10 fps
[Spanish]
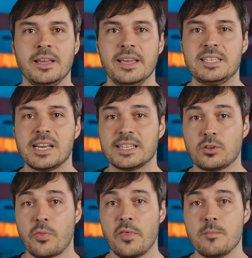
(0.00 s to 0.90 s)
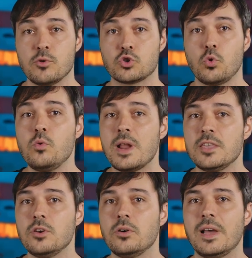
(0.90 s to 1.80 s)
Y si retrocedemos un
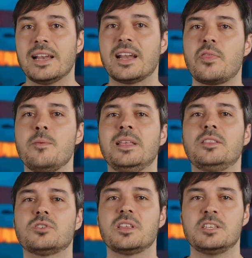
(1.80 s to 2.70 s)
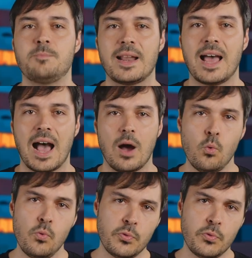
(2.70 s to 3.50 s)
año, el crecimiento se dispara un